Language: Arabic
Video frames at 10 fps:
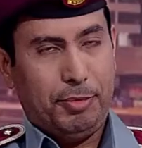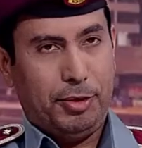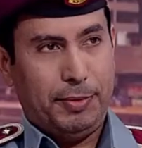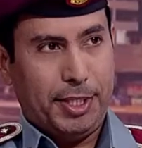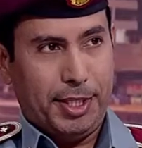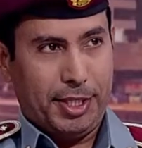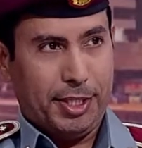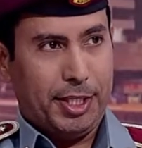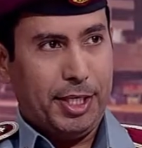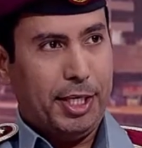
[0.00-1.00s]
البوابات
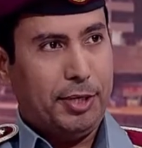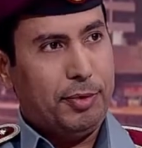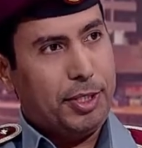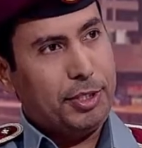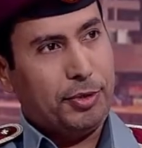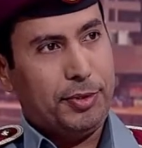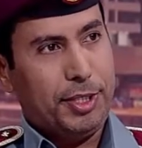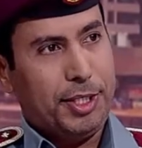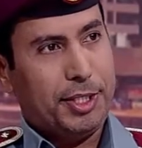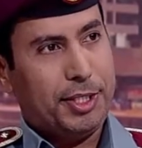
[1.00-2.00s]
الذكية أو
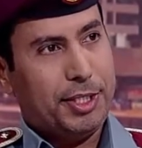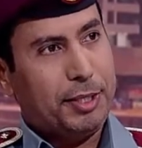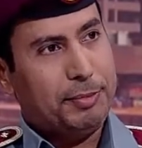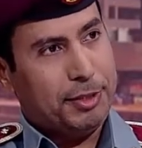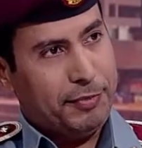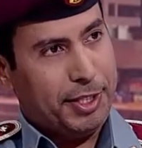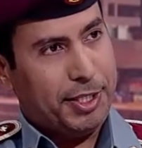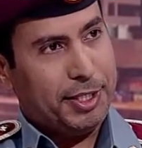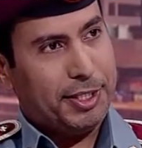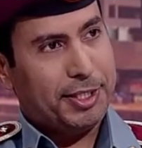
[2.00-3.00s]
الإلكترونية أبدأ
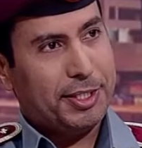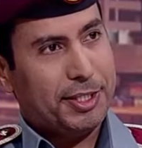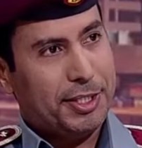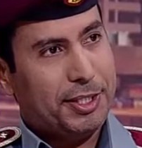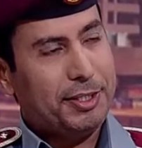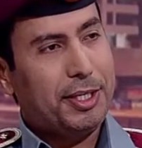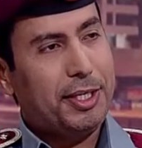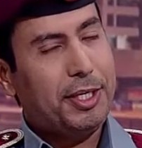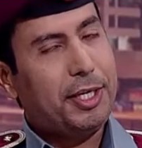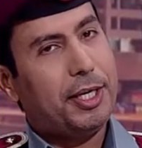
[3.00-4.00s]
فيها نعم
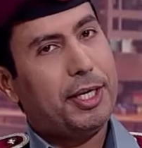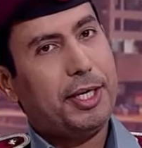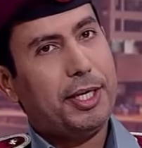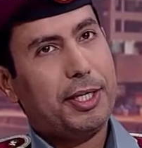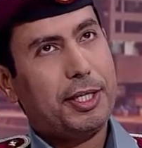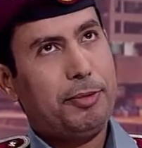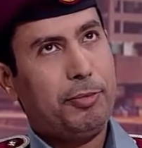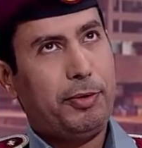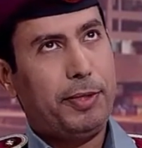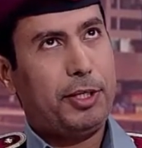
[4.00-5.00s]

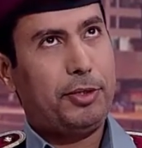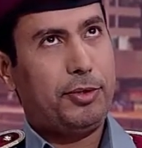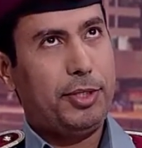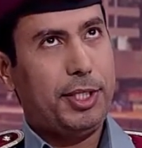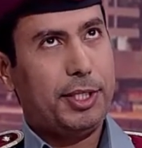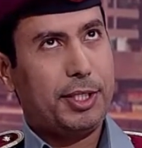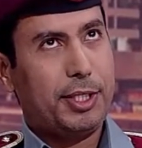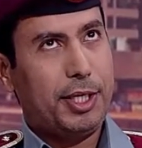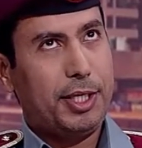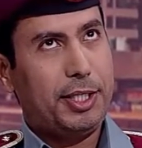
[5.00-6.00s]
البوابات الإلكترونية
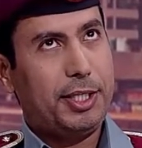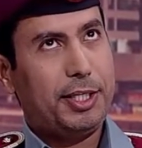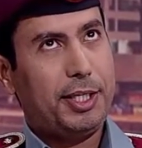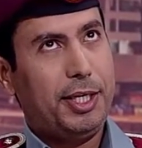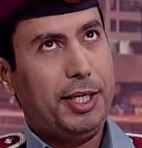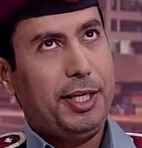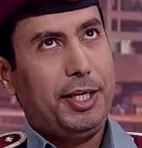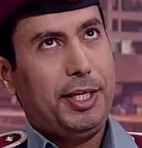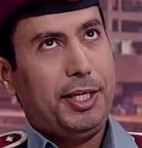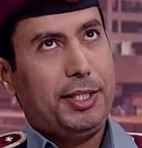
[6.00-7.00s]
انطلقت
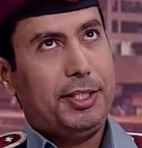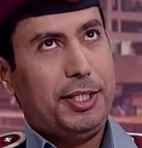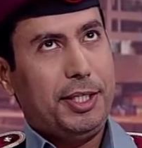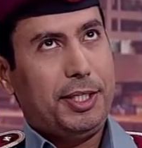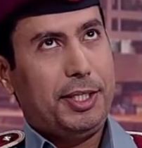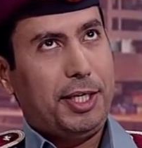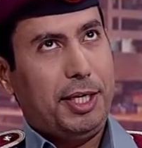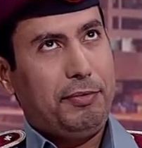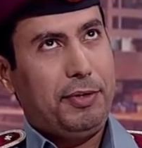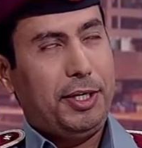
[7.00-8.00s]
سنه
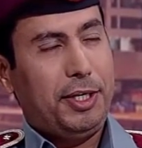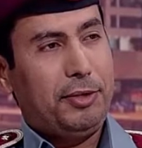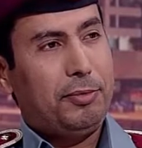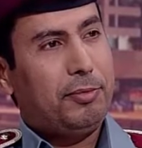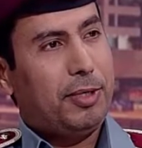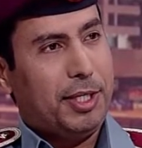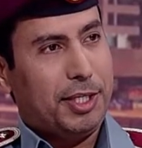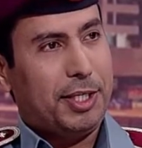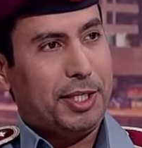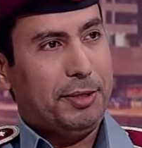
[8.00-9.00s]

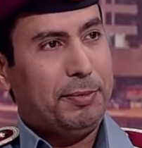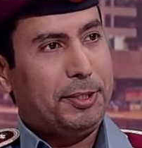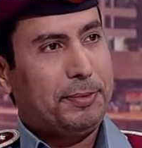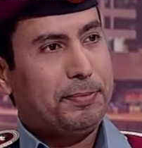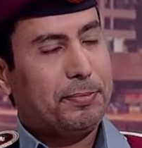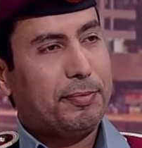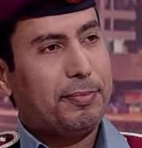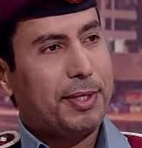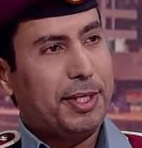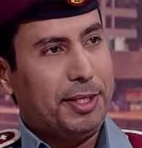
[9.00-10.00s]
2001 تقريبا 2001
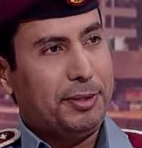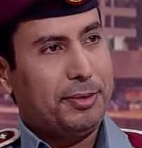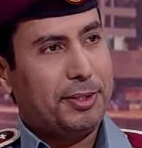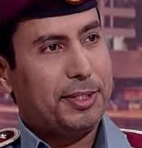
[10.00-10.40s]
ما شاء الله ايوه